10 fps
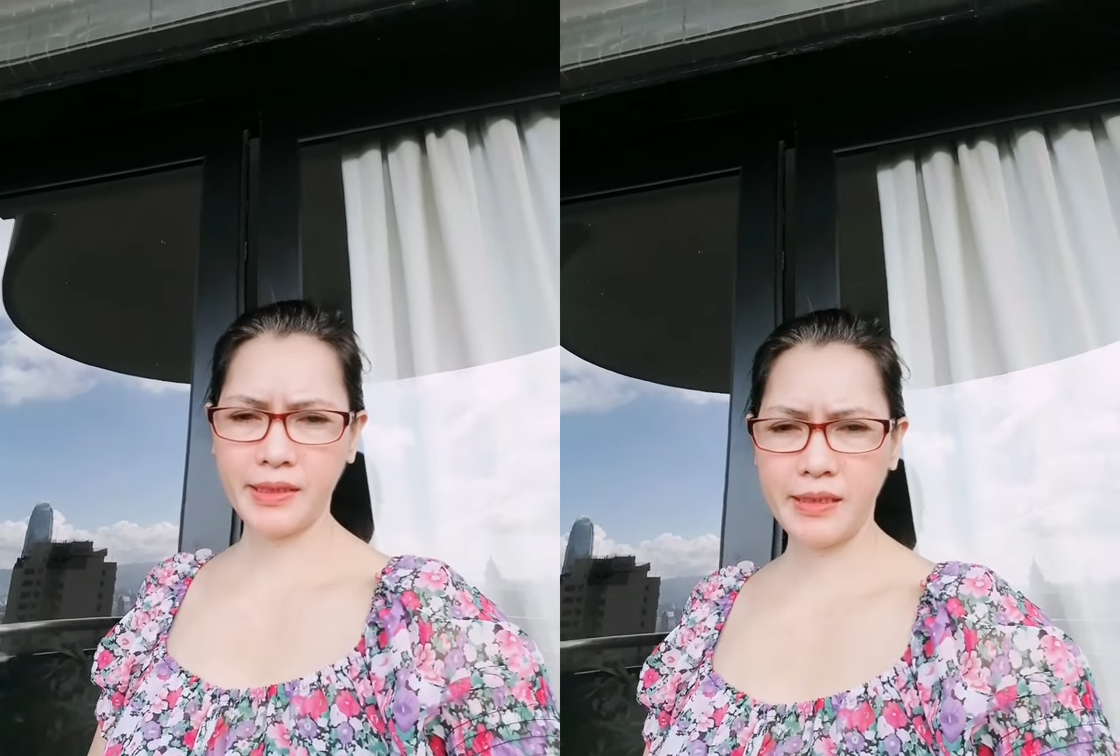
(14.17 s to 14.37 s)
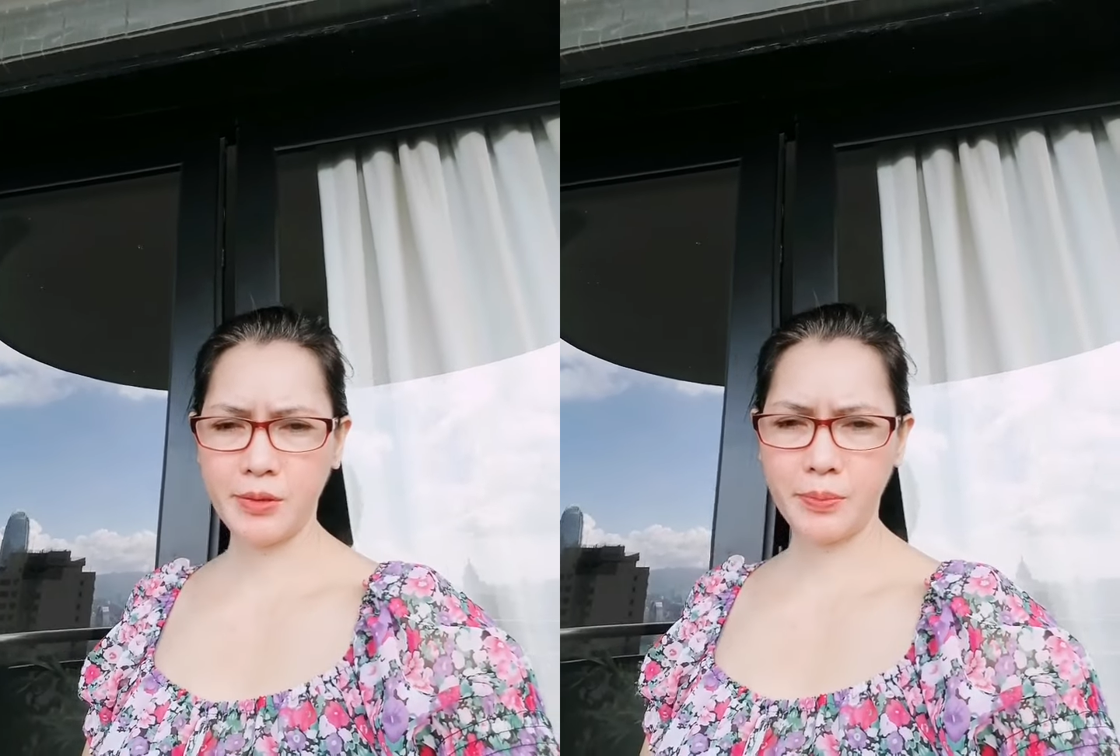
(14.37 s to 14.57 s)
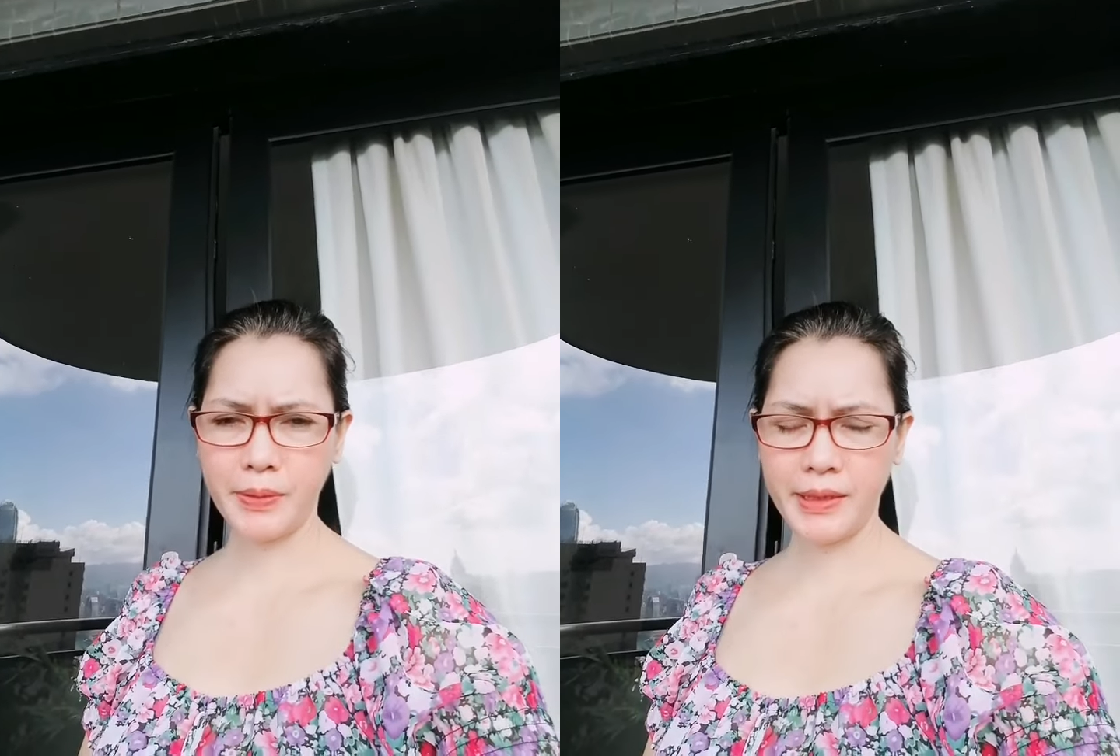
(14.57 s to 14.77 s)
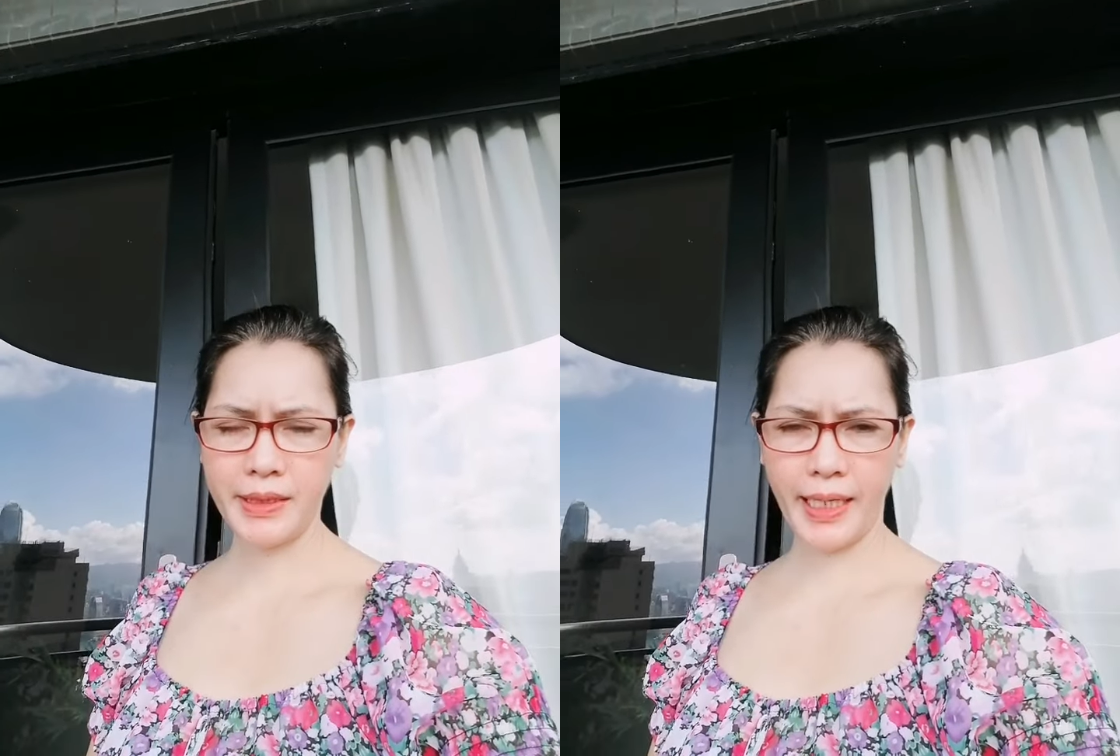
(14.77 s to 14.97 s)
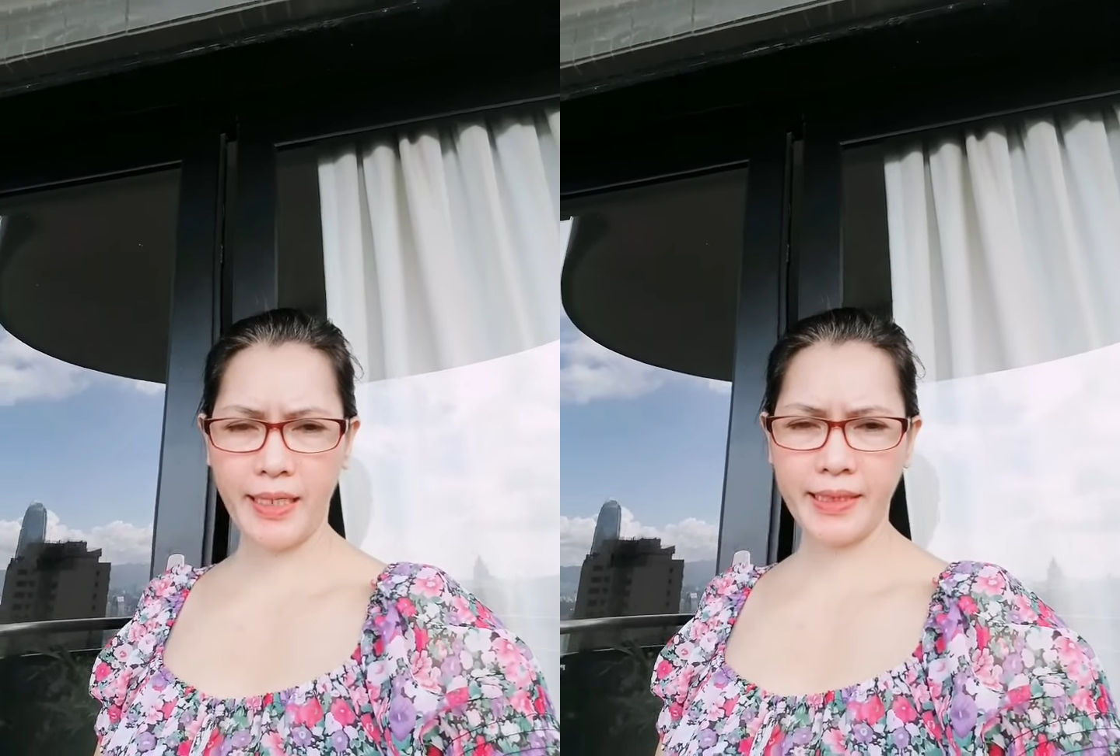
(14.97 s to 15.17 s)
kasi super
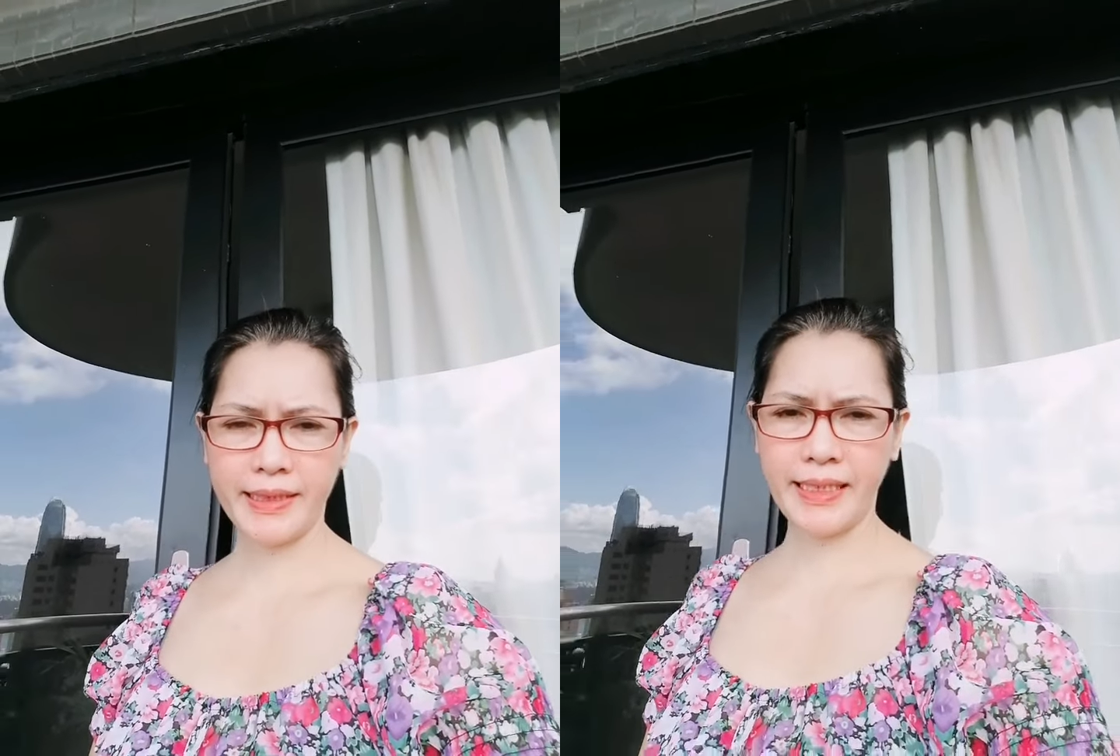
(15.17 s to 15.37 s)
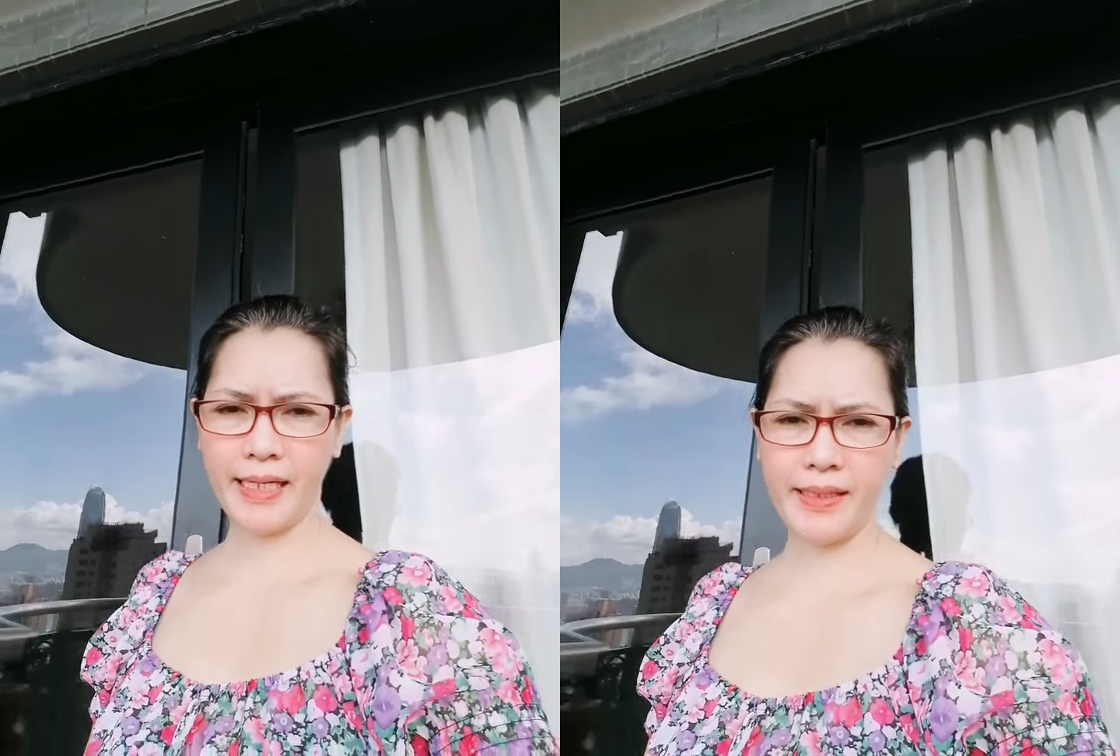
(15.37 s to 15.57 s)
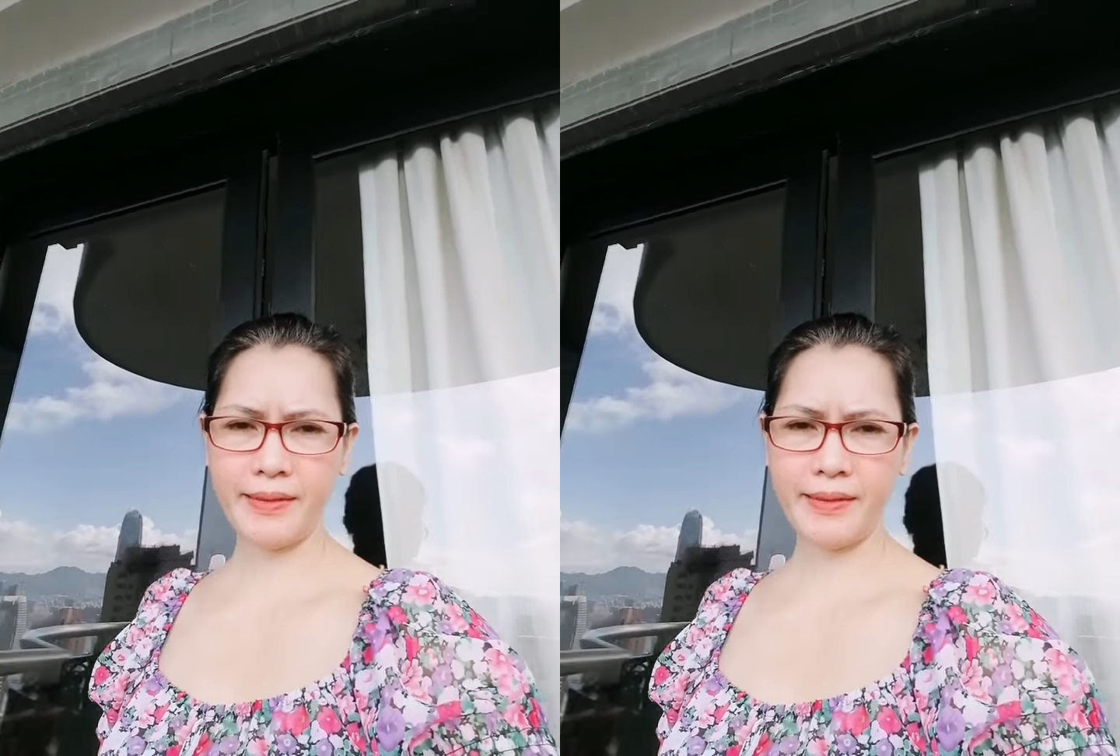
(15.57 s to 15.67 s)
dry na siya.